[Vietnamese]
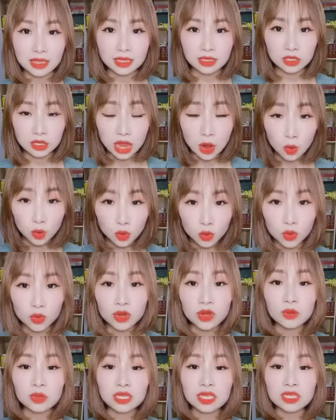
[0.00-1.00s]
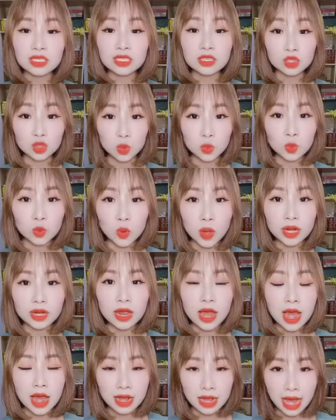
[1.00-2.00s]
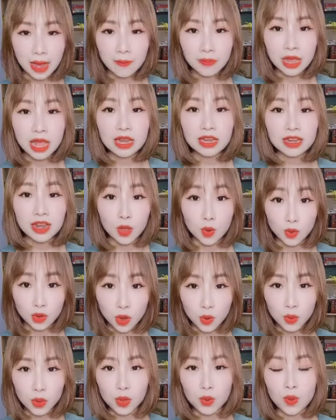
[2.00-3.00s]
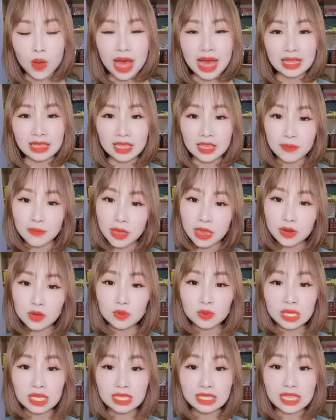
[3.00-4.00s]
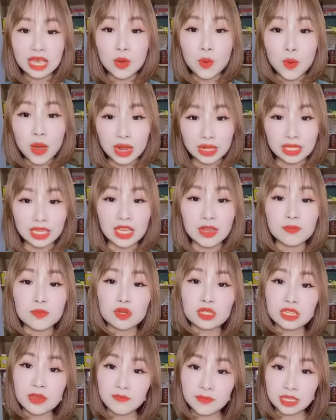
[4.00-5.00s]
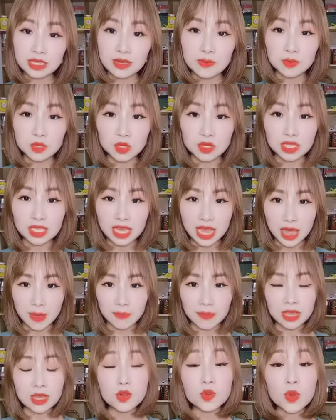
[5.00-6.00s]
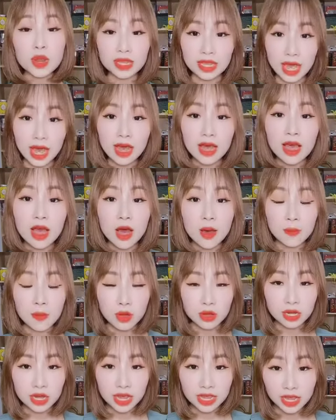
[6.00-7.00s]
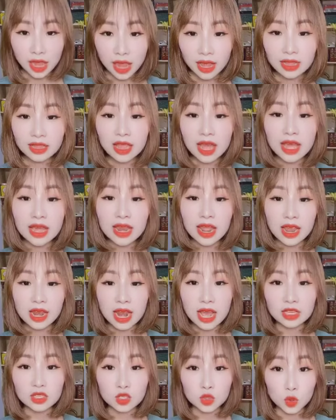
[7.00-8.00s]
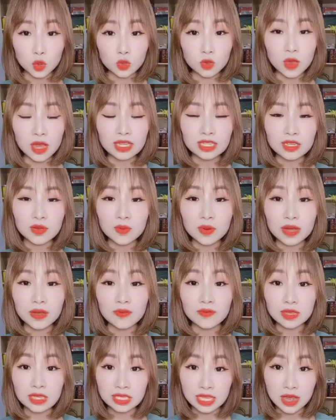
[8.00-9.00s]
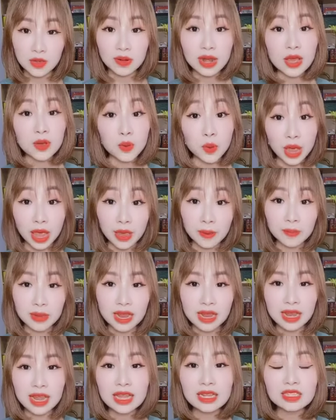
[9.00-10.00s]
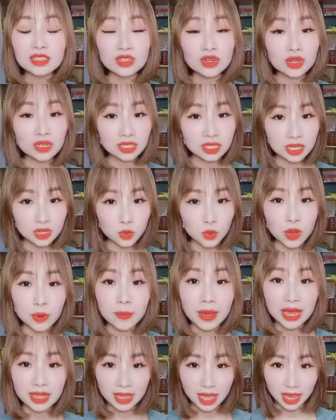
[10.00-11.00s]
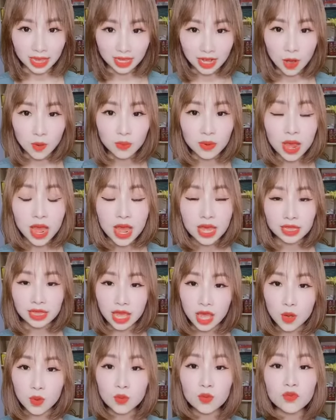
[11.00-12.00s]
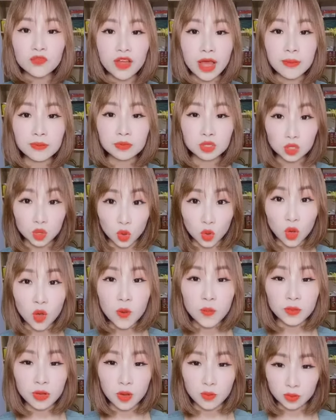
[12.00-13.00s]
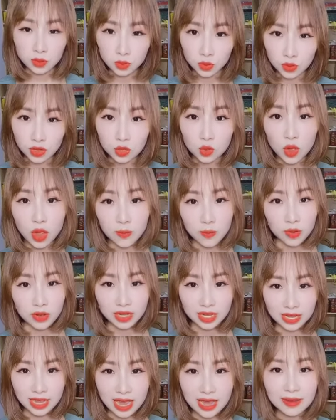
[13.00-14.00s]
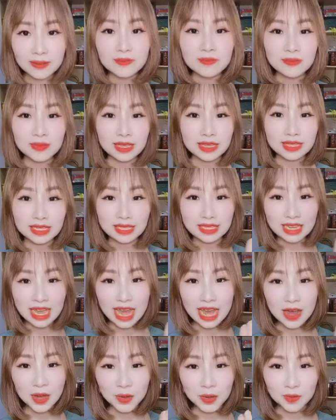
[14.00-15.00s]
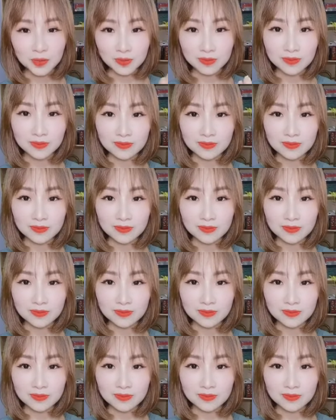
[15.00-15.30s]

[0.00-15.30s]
theo đủ liệu trình sử dụng luôn Cam kết nếu không hiệu quả thì bên công ty sẽ hoàn tiền 100% cho chị em mình luôn nhá Mọi người nhanh tay để lại số điện thoại trong cái video này của em để lên chương trình khuyến mại thành công Theo cú pháp số hộp cộng số điện thoại mọi người nhá Xin chào